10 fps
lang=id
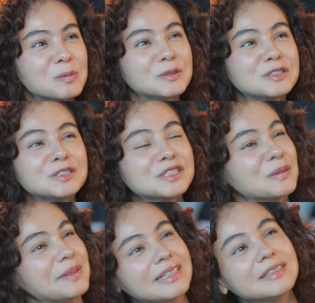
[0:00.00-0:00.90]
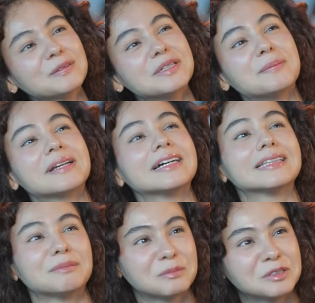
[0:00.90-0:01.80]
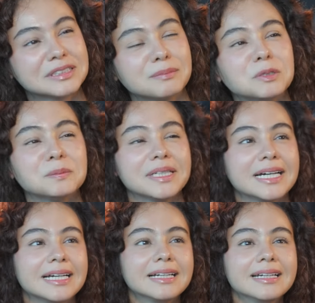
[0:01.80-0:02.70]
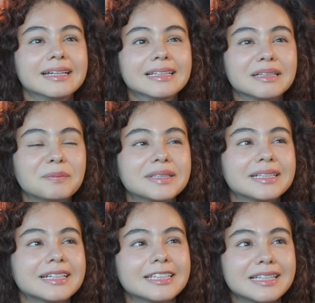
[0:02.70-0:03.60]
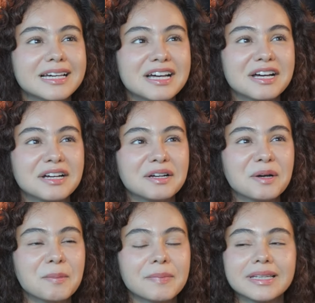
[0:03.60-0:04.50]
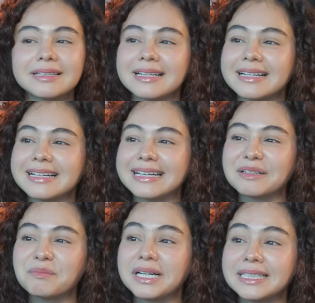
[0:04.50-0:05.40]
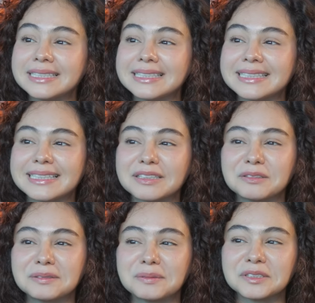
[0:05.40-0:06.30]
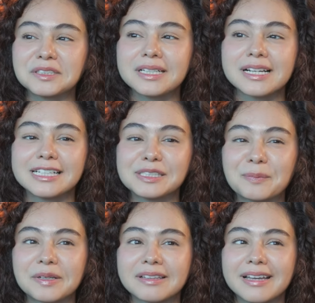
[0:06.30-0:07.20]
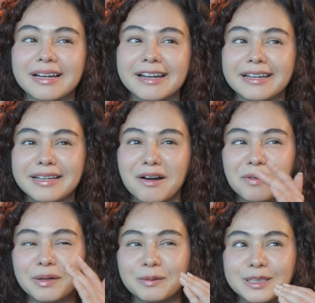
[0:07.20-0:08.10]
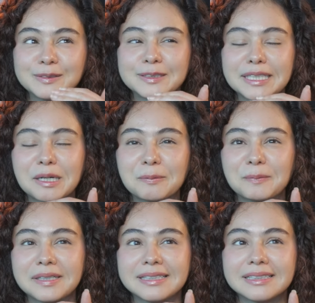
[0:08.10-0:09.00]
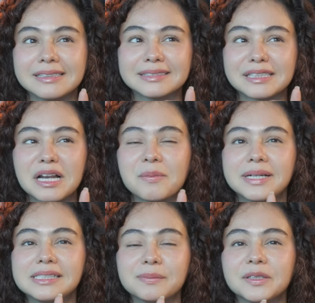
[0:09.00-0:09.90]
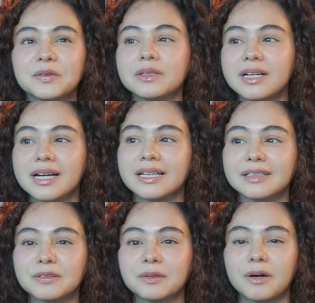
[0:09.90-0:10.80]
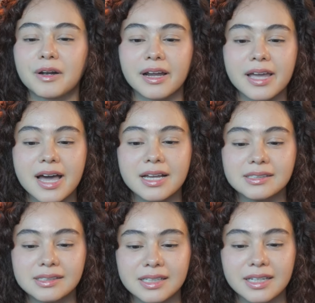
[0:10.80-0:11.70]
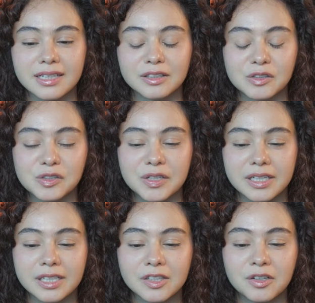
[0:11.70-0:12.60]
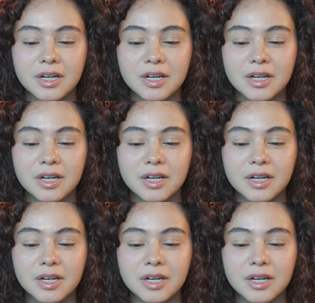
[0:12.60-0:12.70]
Om Wucus, Om yang itu udah pernah ketemu sebelumnya tapi ternyata menyenangkan banget gitu maksudnya nggak seperti yang kayak di awal wah jutek apa segala macem gitu enggak gitu orangnya asik terus udah gitu